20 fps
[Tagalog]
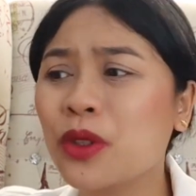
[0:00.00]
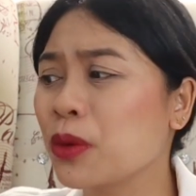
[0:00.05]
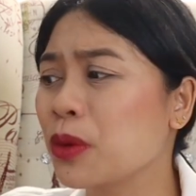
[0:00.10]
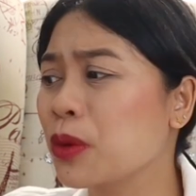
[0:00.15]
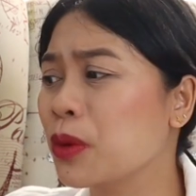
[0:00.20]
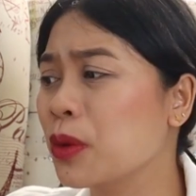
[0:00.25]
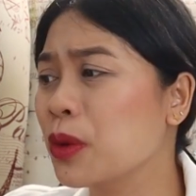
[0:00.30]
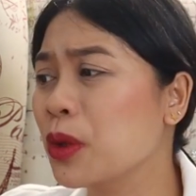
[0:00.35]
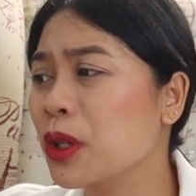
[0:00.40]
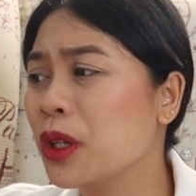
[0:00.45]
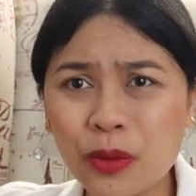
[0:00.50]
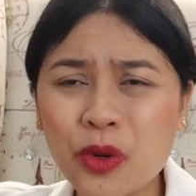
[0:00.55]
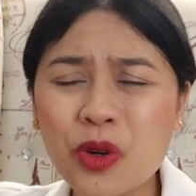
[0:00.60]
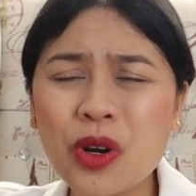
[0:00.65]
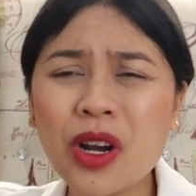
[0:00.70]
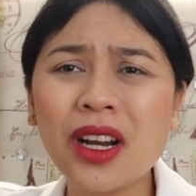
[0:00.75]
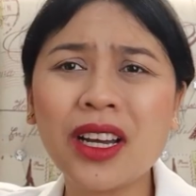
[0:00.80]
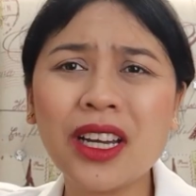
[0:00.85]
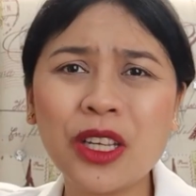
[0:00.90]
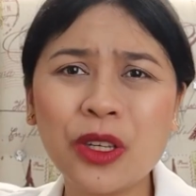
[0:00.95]
So,
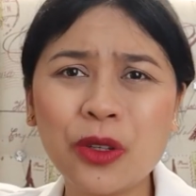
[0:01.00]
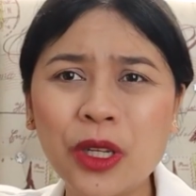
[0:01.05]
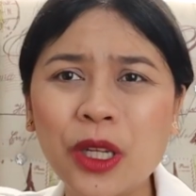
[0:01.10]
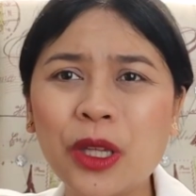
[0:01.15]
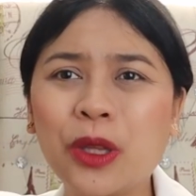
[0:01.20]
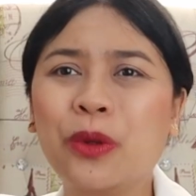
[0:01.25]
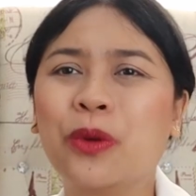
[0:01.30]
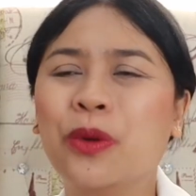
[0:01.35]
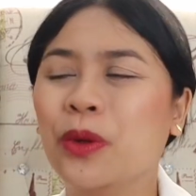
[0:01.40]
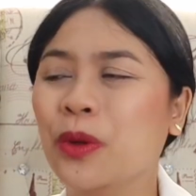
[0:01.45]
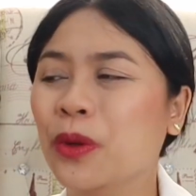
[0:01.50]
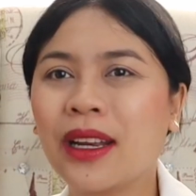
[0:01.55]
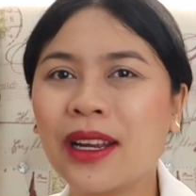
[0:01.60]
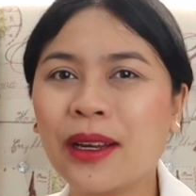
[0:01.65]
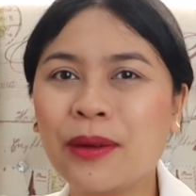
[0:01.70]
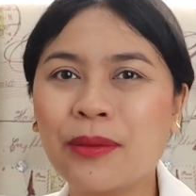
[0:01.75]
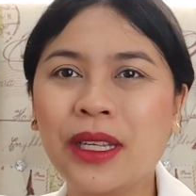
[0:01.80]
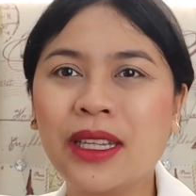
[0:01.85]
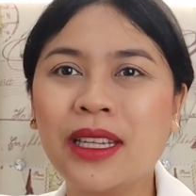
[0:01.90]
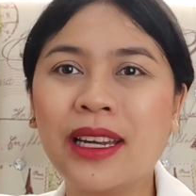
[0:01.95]
kumuha kayo nito.
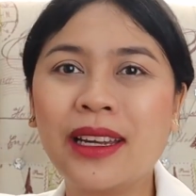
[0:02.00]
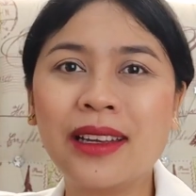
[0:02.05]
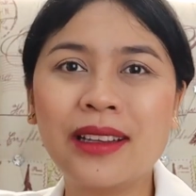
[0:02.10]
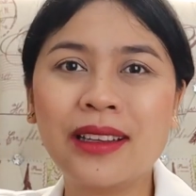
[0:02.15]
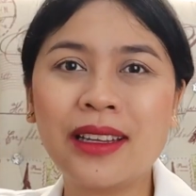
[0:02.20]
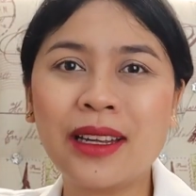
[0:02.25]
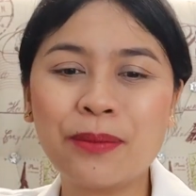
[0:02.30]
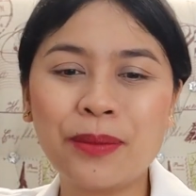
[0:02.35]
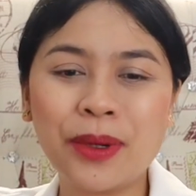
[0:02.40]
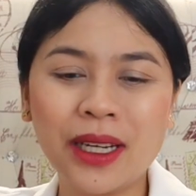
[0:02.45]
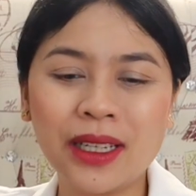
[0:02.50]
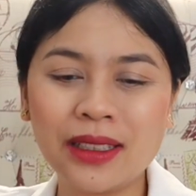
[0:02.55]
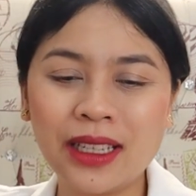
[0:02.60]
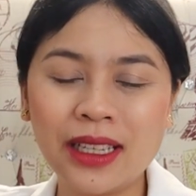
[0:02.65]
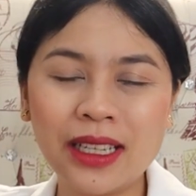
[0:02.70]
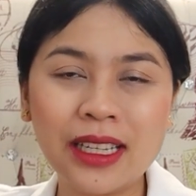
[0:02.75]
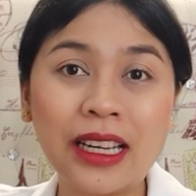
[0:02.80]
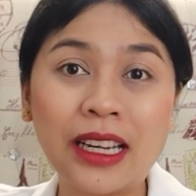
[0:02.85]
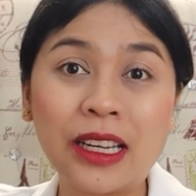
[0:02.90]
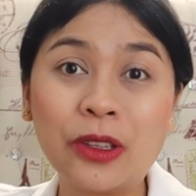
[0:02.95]
Grabe, dahil
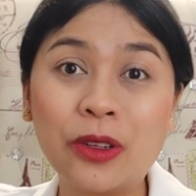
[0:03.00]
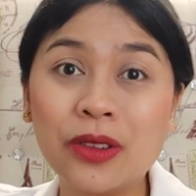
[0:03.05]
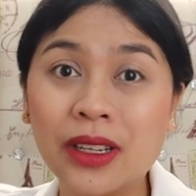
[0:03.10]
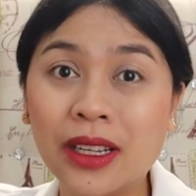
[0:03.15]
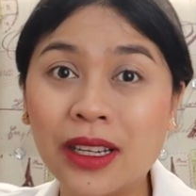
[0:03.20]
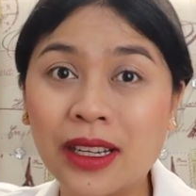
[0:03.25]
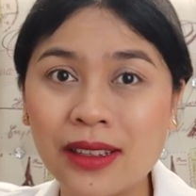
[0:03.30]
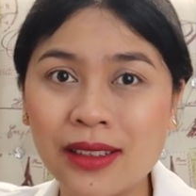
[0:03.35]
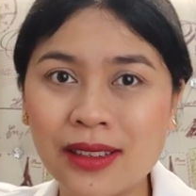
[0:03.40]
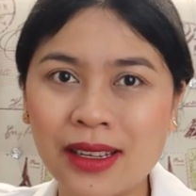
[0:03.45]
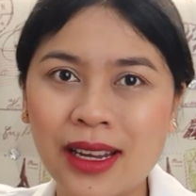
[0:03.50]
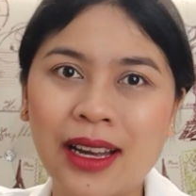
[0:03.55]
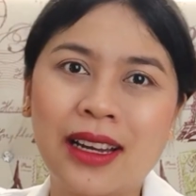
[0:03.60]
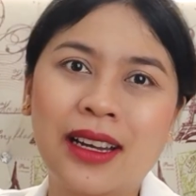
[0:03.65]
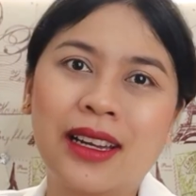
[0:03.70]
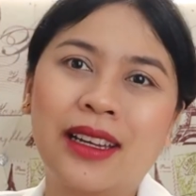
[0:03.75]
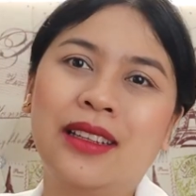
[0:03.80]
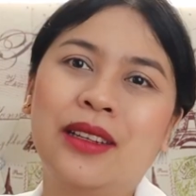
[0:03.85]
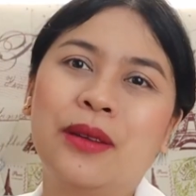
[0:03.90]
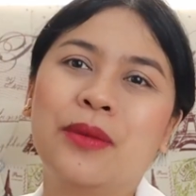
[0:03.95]
napakadelikado sa
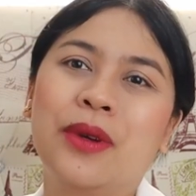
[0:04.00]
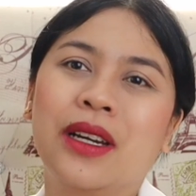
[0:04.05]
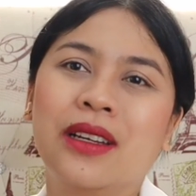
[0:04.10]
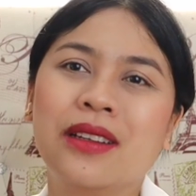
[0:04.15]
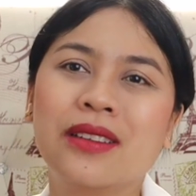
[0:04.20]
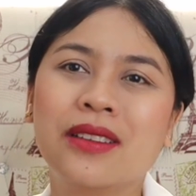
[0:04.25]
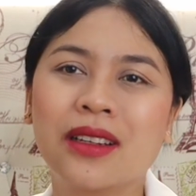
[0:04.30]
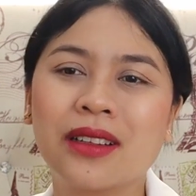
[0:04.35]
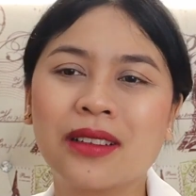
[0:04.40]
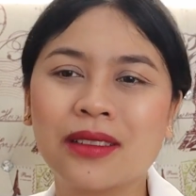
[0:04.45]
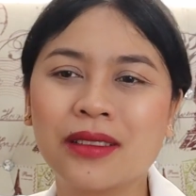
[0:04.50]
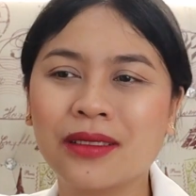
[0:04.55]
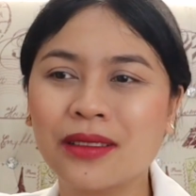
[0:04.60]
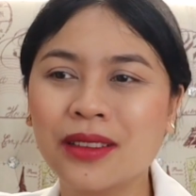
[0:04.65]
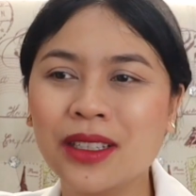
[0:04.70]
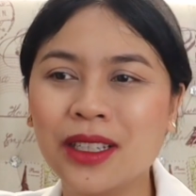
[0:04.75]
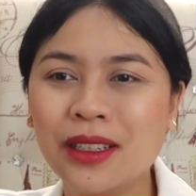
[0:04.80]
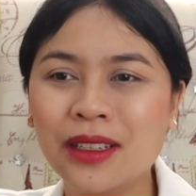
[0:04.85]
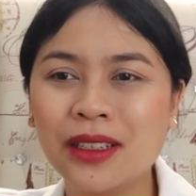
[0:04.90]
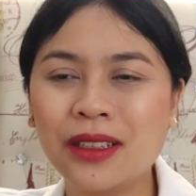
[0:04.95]
lansangan, di ba?
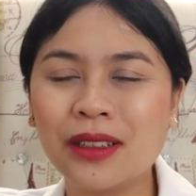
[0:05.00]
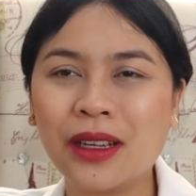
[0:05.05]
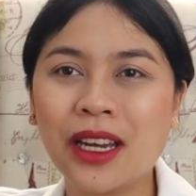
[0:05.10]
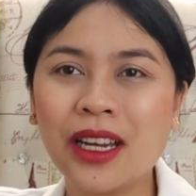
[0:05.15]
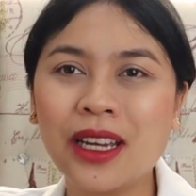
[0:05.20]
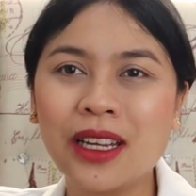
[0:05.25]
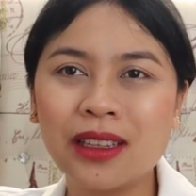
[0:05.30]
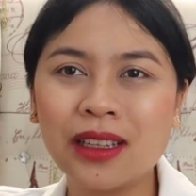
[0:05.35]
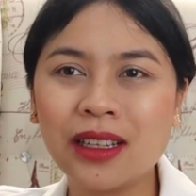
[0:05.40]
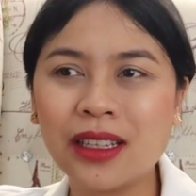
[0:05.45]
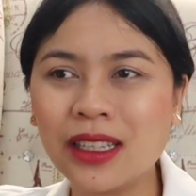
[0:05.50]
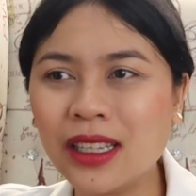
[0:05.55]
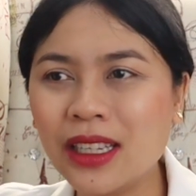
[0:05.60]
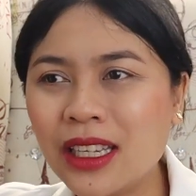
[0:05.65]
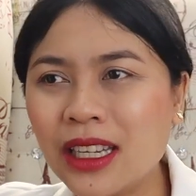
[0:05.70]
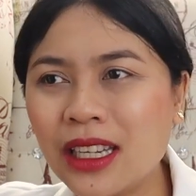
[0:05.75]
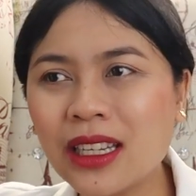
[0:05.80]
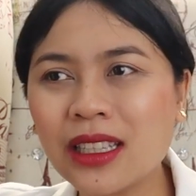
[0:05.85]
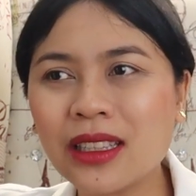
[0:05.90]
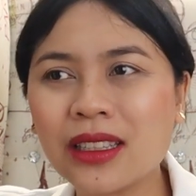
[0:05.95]
Isang kahit
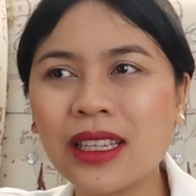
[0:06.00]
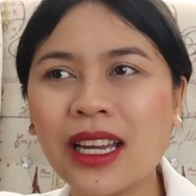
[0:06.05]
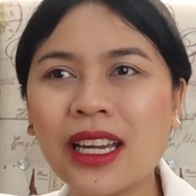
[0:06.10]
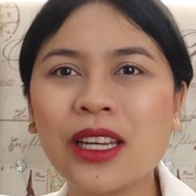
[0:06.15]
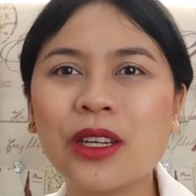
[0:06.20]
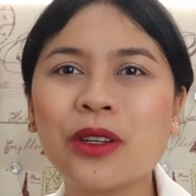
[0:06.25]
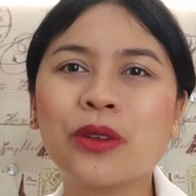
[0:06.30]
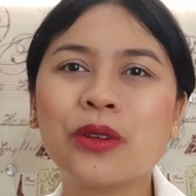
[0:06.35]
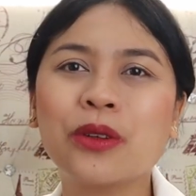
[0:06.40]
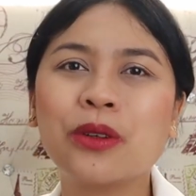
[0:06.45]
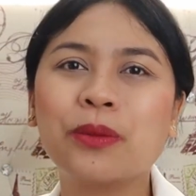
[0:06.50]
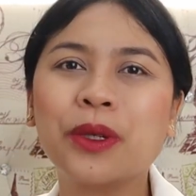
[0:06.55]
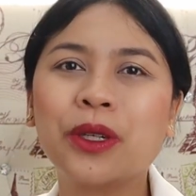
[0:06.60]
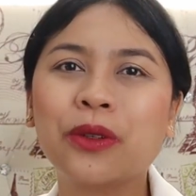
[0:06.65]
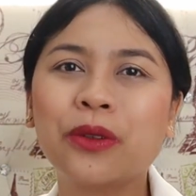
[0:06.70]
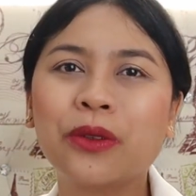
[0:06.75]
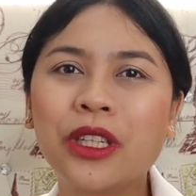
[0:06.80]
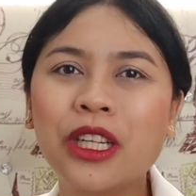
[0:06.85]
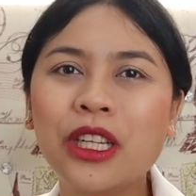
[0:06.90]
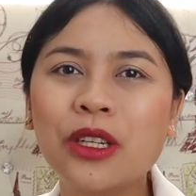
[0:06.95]
nag-iingat tayo,
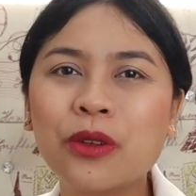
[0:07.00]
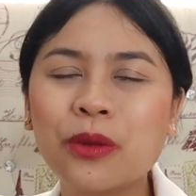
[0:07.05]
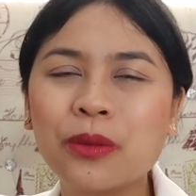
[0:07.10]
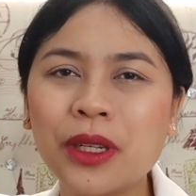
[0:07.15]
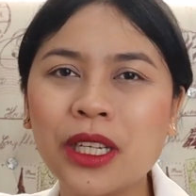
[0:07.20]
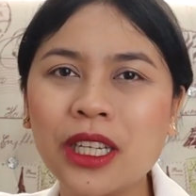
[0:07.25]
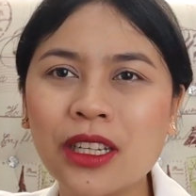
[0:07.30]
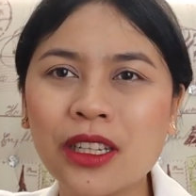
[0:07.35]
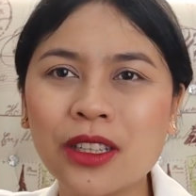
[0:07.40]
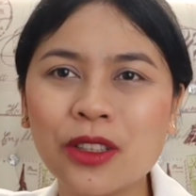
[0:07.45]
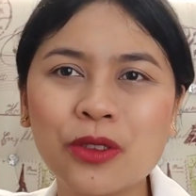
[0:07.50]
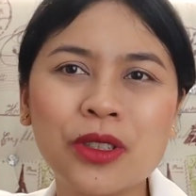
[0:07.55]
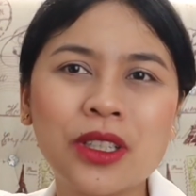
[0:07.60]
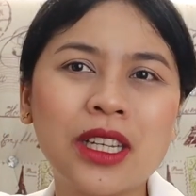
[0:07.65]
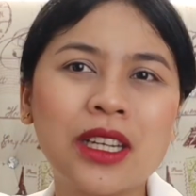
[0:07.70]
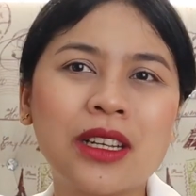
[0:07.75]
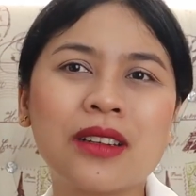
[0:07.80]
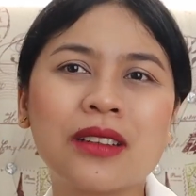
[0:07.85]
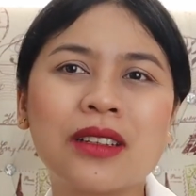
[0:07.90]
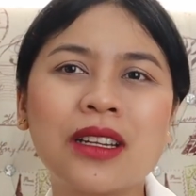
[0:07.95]
pero hindi naman maingat yung
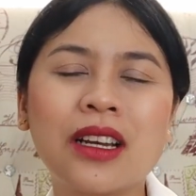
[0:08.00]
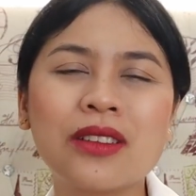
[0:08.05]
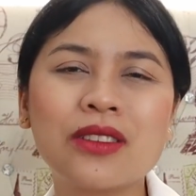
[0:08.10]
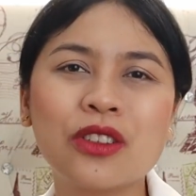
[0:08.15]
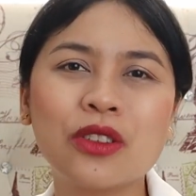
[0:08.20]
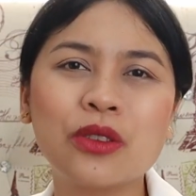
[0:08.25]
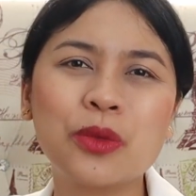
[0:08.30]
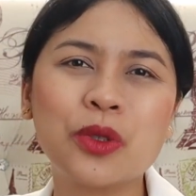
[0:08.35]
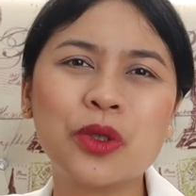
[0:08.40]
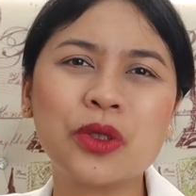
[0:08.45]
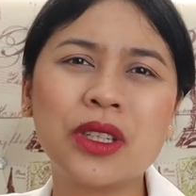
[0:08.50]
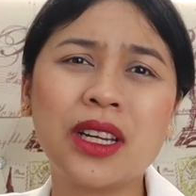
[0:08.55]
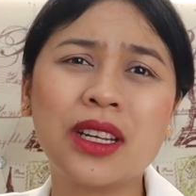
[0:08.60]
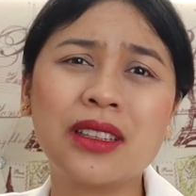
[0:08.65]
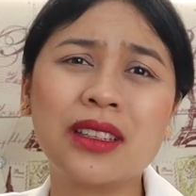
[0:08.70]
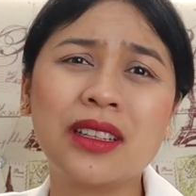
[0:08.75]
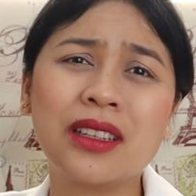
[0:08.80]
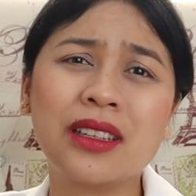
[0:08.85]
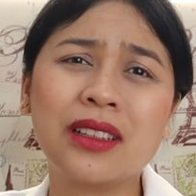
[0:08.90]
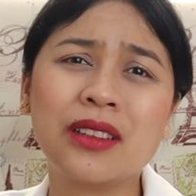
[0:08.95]
naging nakasalubong
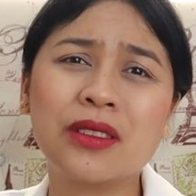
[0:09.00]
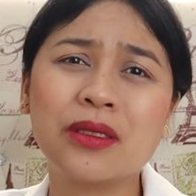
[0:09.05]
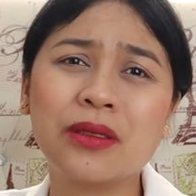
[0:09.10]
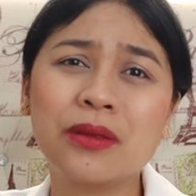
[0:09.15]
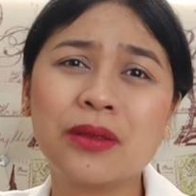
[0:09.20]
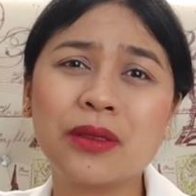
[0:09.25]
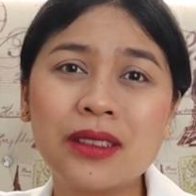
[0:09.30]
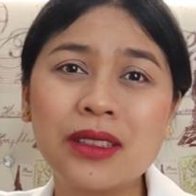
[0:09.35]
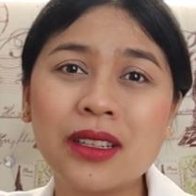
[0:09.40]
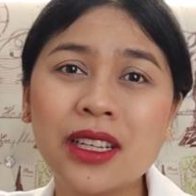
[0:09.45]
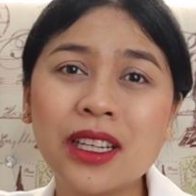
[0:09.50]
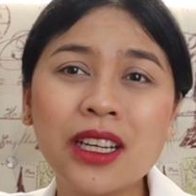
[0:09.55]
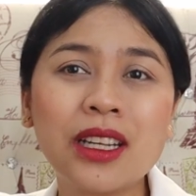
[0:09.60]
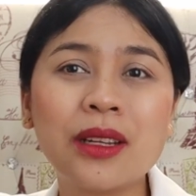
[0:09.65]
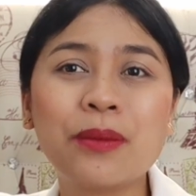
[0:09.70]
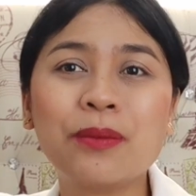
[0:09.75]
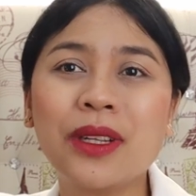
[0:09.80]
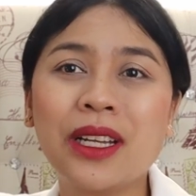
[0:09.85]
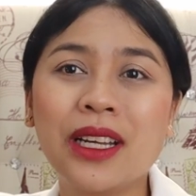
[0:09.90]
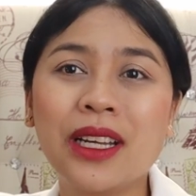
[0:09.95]
natin. Oh, no. Isang iglap